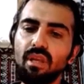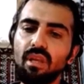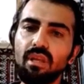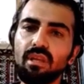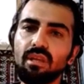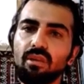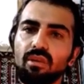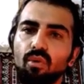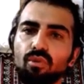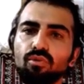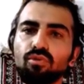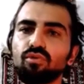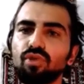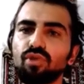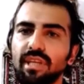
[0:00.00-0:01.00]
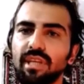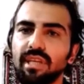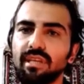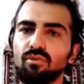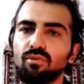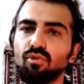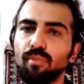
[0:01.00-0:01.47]
e, onlu
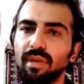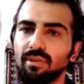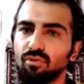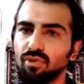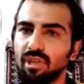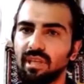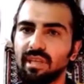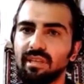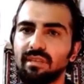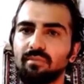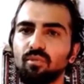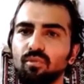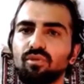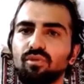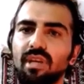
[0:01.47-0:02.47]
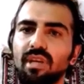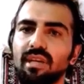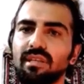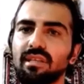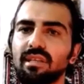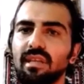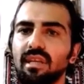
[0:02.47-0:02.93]
düzeneyi, tümen düzeneğini bugün
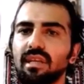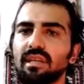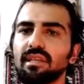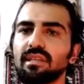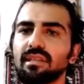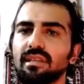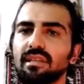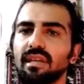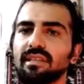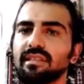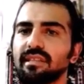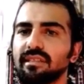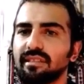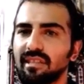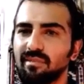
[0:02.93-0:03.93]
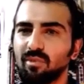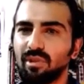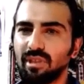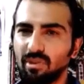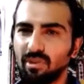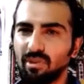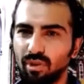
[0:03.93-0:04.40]
dahi e, askeri terim
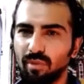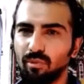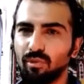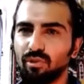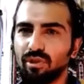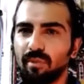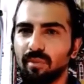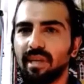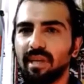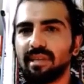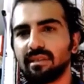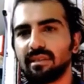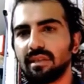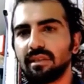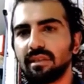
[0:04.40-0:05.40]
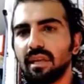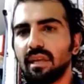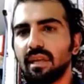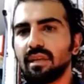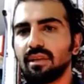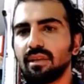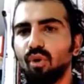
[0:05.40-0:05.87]
olarak görebiliyoruz ama eskiden
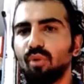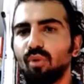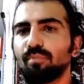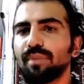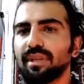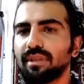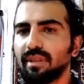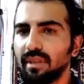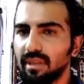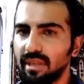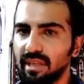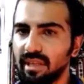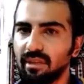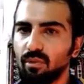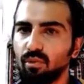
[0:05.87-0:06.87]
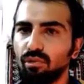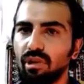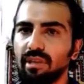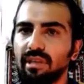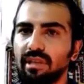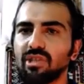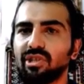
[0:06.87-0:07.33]
e, 10 bin yerine
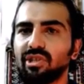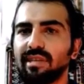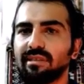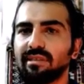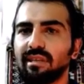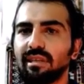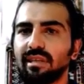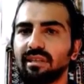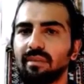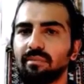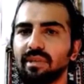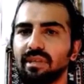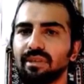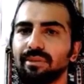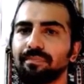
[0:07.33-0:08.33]
kullanılan işlek sayılardan biriydi.